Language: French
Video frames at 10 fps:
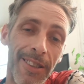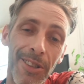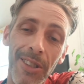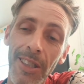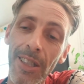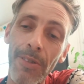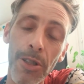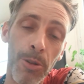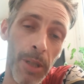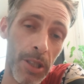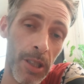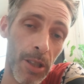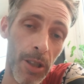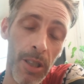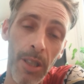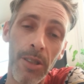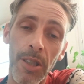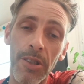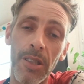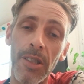je dis l'élevage en batterie alors
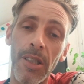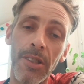hein, c'est